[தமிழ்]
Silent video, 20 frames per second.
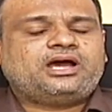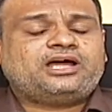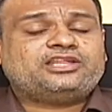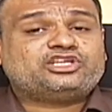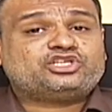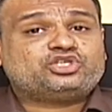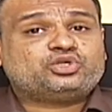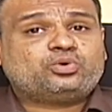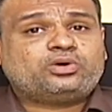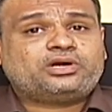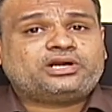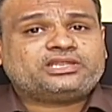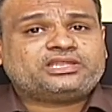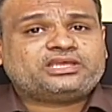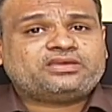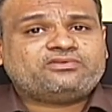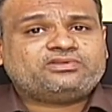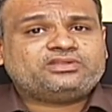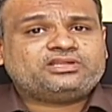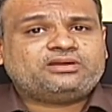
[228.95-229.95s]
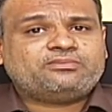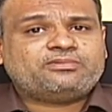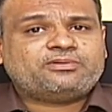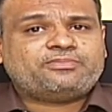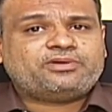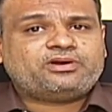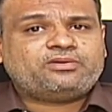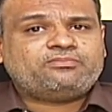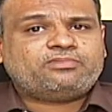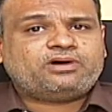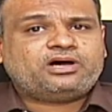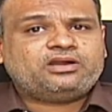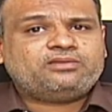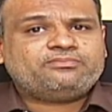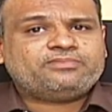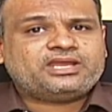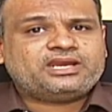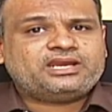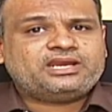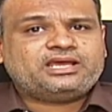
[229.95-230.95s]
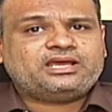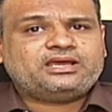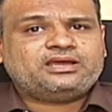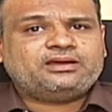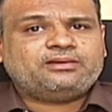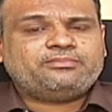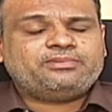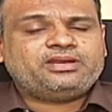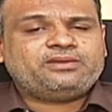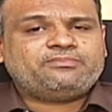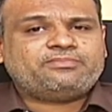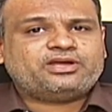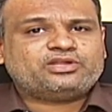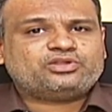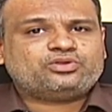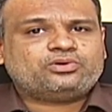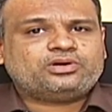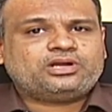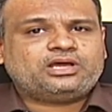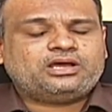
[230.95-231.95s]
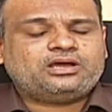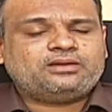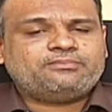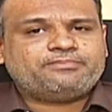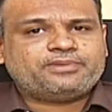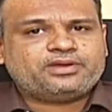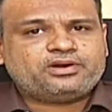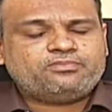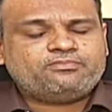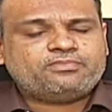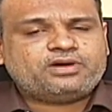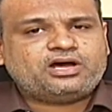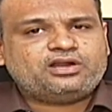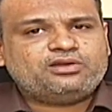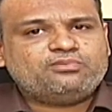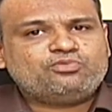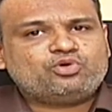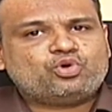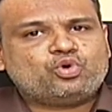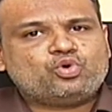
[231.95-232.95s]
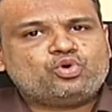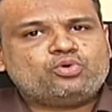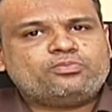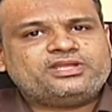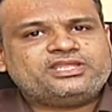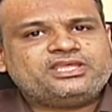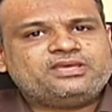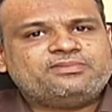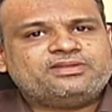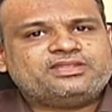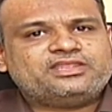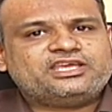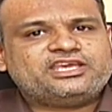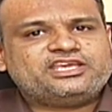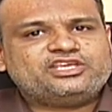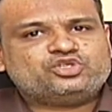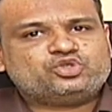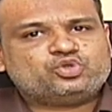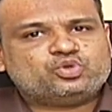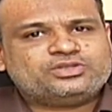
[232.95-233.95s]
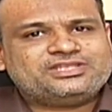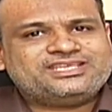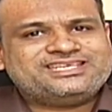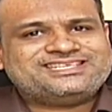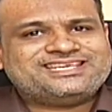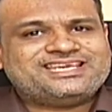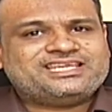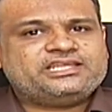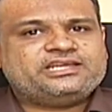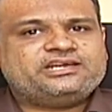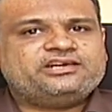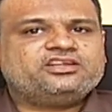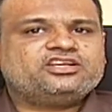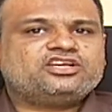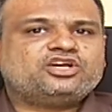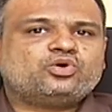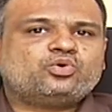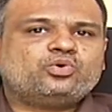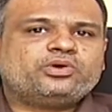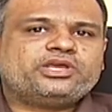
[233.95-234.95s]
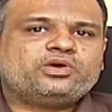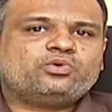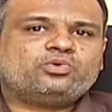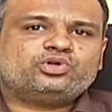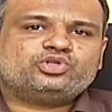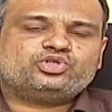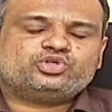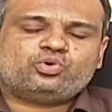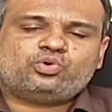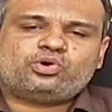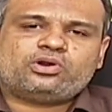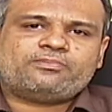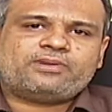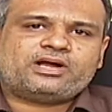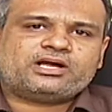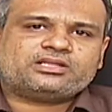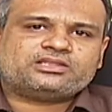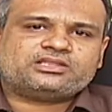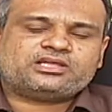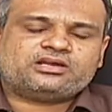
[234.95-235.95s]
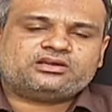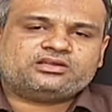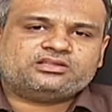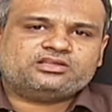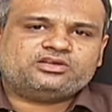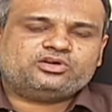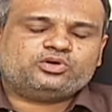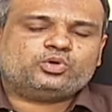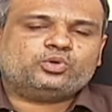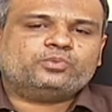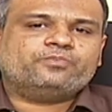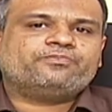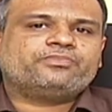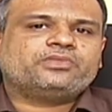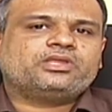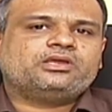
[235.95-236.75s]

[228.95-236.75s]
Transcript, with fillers: அந்த சூரணத்தை வந்து நம்ம பெரும்பாலும் என்ன அப்படின்னு பார்த்தோம்னா பெரும்பாலும் குங்கும தீபத்தை சுத்தி செய்து எடுக்கக்கூடிய ஒரு சூரணமாகத்தான் அது இருக்கும்